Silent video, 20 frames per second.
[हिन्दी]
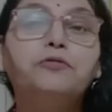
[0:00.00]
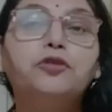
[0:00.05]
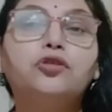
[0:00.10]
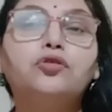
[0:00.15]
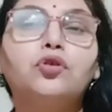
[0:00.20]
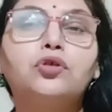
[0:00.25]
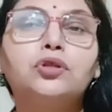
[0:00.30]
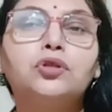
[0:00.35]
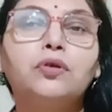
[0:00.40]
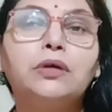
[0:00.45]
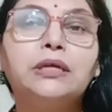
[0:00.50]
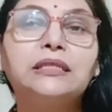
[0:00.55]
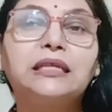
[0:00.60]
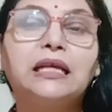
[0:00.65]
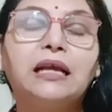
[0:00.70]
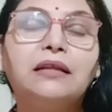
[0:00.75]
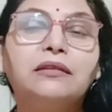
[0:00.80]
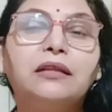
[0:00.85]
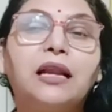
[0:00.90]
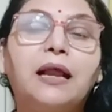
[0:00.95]
अब जो दोस्तों
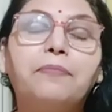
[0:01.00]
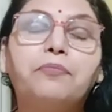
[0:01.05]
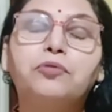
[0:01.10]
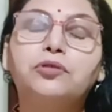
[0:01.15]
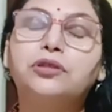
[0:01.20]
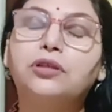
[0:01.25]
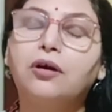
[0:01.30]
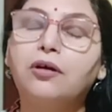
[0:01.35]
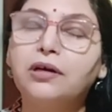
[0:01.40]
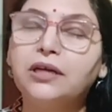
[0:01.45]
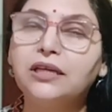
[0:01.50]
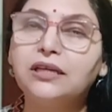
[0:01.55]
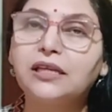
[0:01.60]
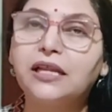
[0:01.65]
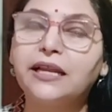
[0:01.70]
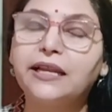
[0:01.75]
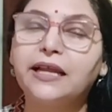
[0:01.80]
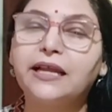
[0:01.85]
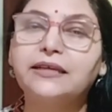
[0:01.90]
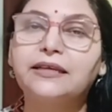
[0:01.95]
इसके अंदर आपको थर्ड
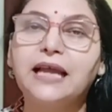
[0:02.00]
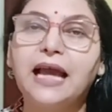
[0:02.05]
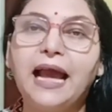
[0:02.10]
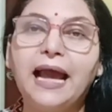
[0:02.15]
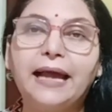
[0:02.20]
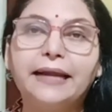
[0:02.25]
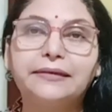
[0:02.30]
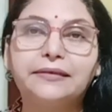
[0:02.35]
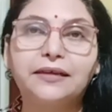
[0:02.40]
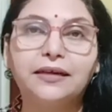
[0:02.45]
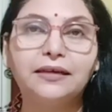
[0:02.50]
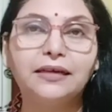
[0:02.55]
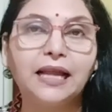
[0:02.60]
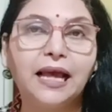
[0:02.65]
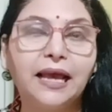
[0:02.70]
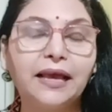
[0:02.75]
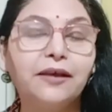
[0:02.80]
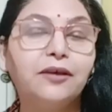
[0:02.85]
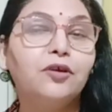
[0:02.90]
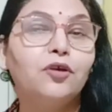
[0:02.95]
इनग्रीडियंट ऐड
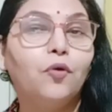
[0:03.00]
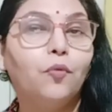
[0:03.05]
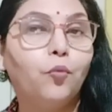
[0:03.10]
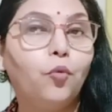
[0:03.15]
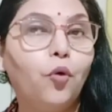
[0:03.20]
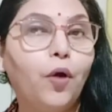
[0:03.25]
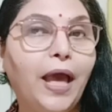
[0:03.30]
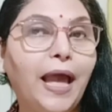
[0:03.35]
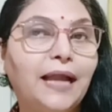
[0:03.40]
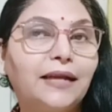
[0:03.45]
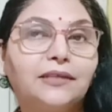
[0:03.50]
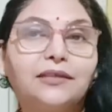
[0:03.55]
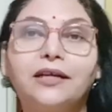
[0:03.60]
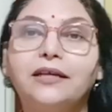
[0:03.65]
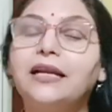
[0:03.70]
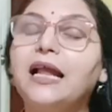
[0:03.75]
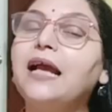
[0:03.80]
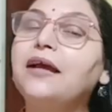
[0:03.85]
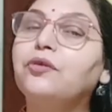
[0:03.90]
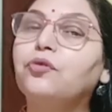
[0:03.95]
करना है वो ऐड
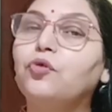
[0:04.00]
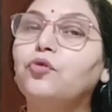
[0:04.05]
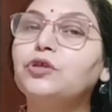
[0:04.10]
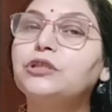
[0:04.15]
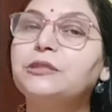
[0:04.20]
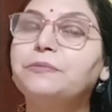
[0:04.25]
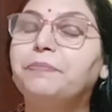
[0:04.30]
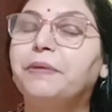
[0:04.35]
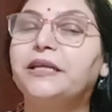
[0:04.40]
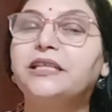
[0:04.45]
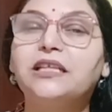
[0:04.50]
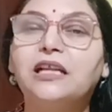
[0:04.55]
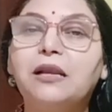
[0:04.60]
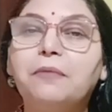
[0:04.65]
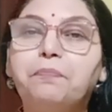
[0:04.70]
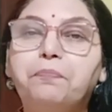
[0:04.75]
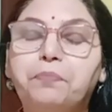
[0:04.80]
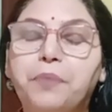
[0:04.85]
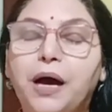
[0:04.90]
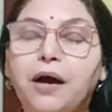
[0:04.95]
करना है रोज पेटल
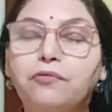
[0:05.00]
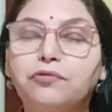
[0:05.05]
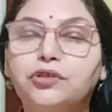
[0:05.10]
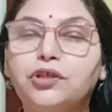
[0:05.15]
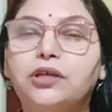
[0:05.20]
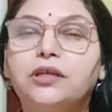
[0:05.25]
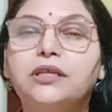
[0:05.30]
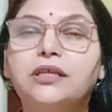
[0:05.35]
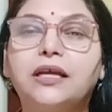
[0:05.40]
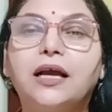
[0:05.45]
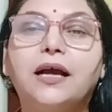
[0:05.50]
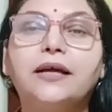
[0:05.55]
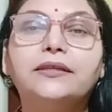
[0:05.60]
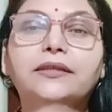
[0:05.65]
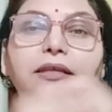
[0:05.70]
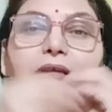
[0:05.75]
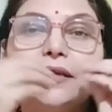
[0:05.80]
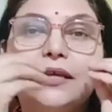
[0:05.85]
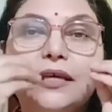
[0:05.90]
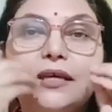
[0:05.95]
पाउडर
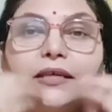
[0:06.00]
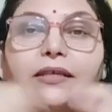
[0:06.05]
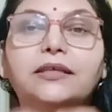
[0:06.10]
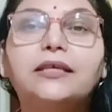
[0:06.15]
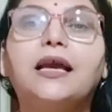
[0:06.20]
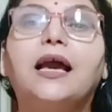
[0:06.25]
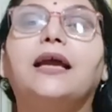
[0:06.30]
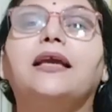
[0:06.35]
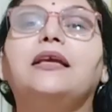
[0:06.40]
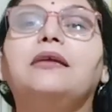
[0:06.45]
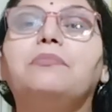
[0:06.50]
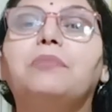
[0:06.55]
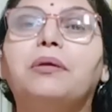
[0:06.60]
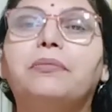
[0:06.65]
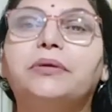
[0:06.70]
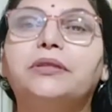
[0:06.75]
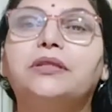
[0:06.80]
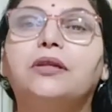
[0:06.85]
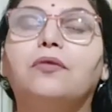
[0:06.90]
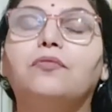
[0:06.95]
यानी कि क्या ही
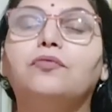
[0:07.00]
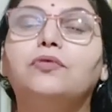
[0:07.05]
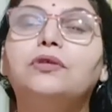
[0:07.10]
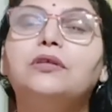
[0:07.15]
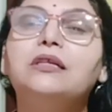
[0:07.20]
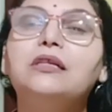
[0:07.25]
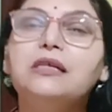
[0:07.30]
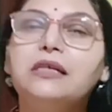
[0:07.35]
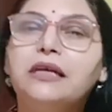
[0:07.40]
मैं बताऊं